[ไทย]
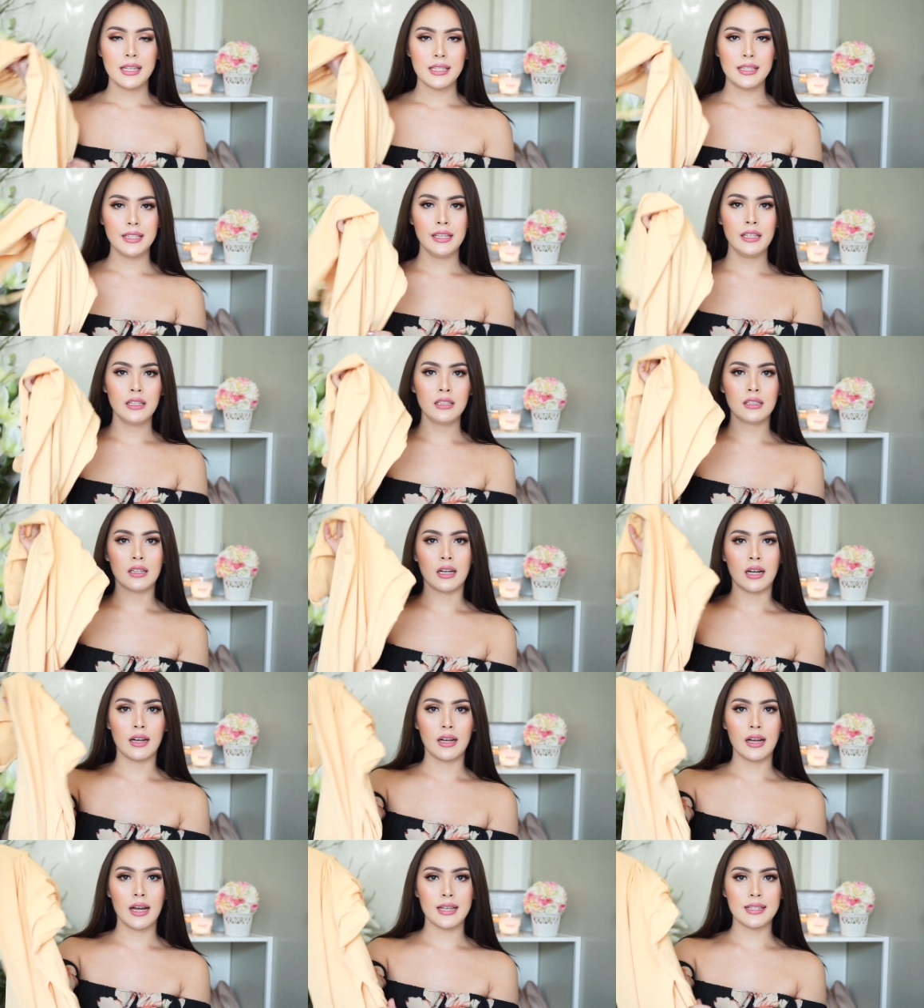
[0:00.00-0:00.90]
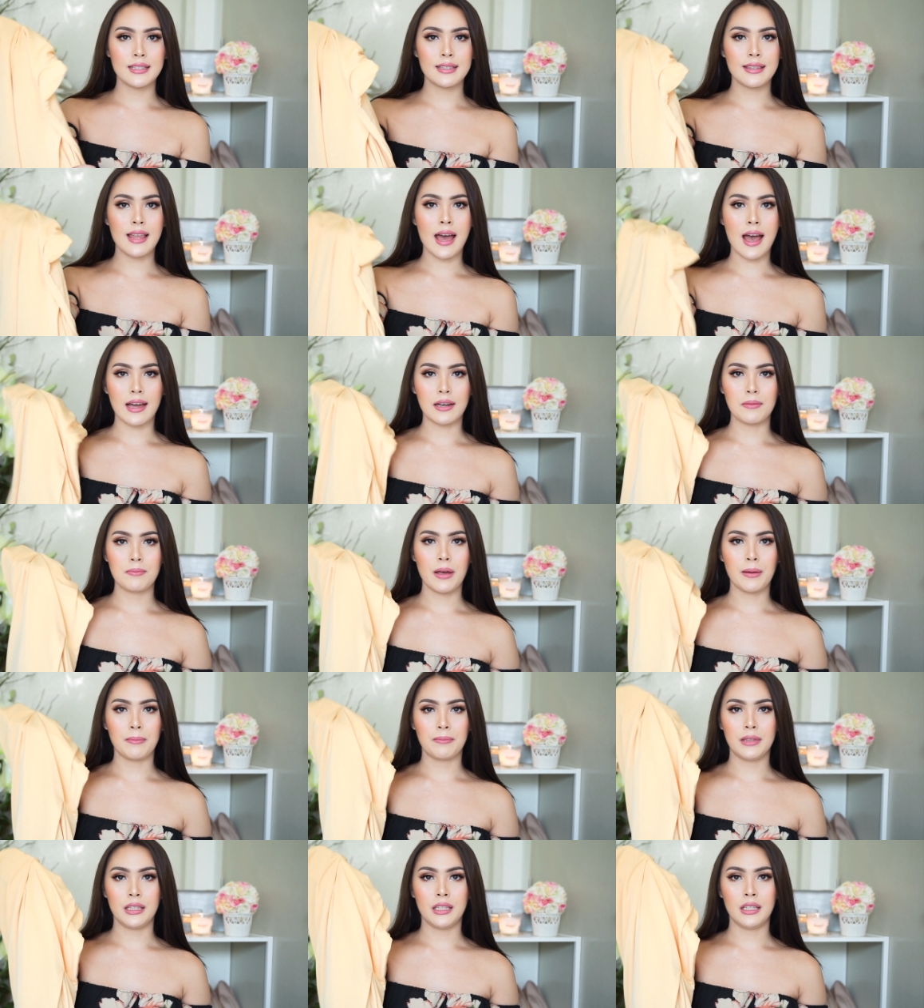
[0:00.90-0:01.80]
สีเหลืองคัสตาร์ดแบ
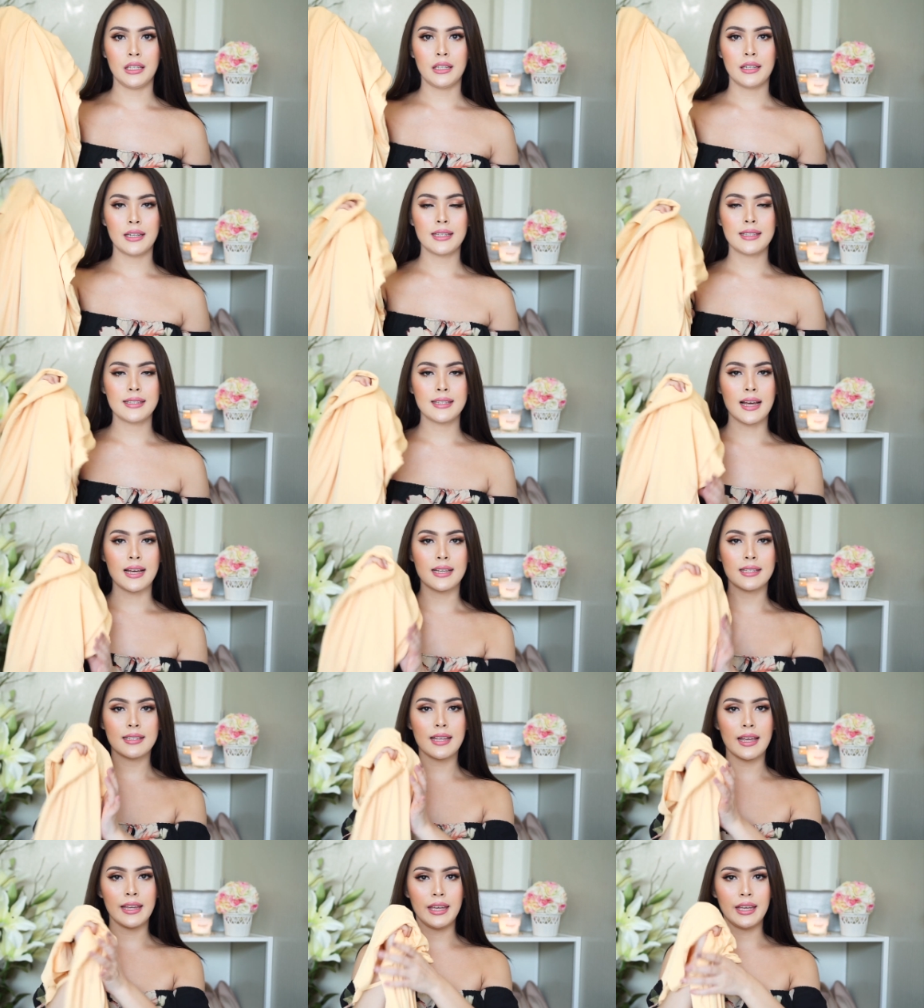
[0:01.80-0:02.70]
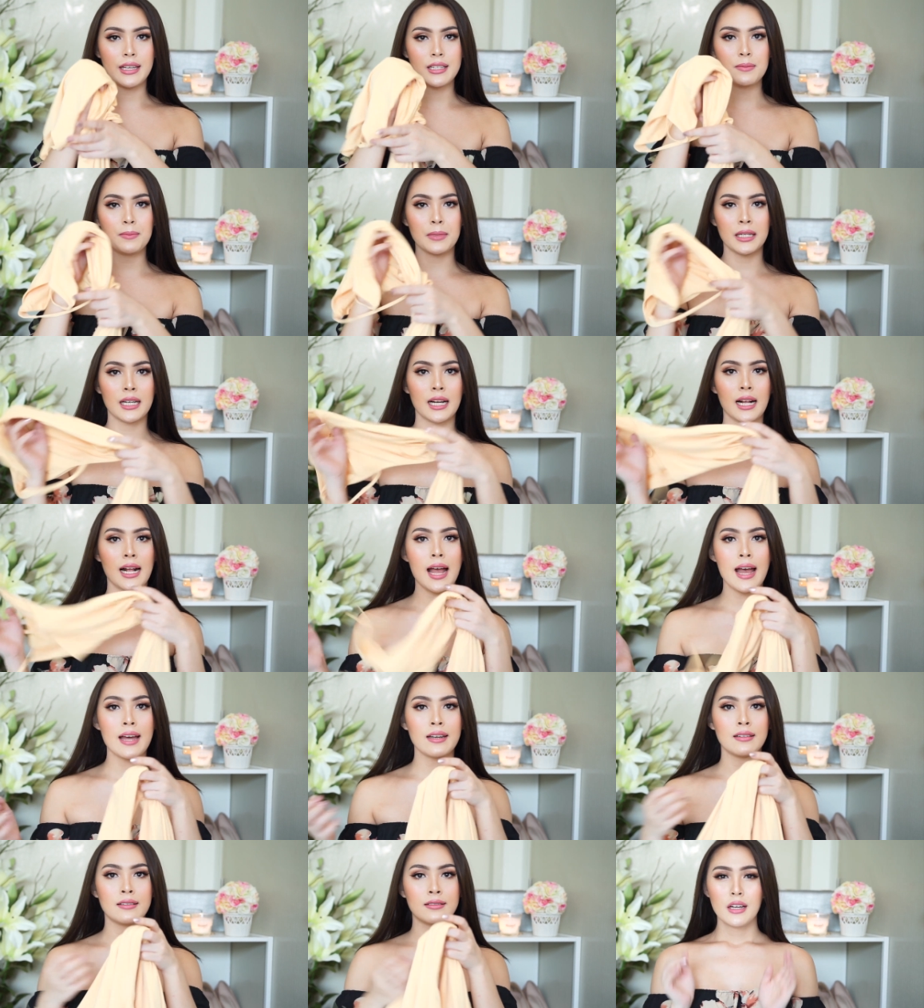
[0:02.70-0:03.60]
บนี้นะจ๊ะไซส์ S เหมือน
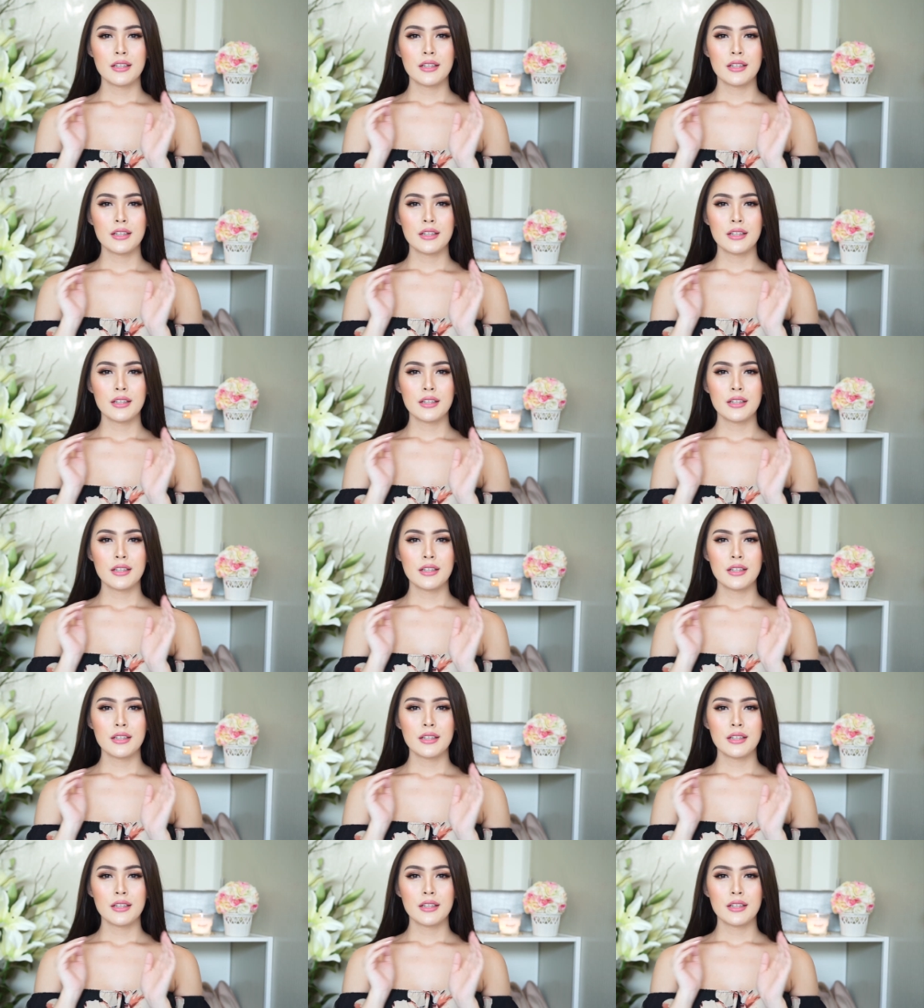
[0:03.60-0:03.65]
กัน